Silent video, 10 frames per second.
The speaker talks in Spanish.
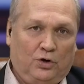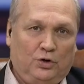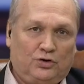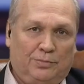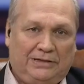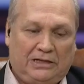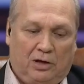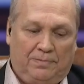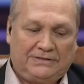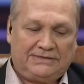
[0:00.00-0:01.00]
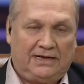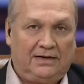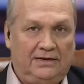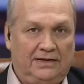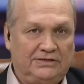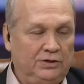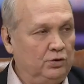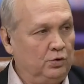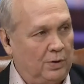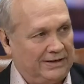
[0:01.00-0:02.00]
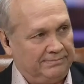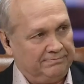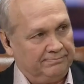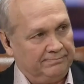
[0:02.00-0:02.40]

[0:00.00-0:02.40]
hoy nuestro invitado especial, nacido en Uruguay.